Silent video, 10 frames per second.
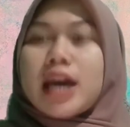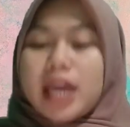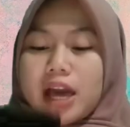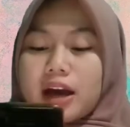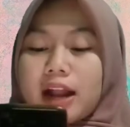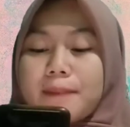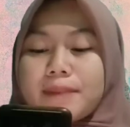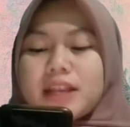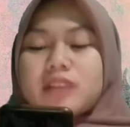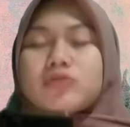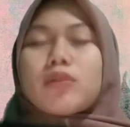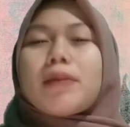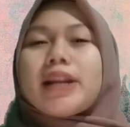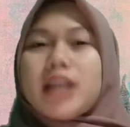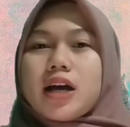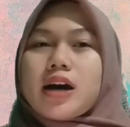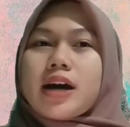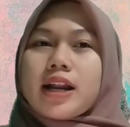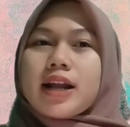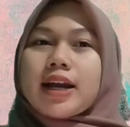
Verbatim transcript: yang rapi dan sopan ya, karena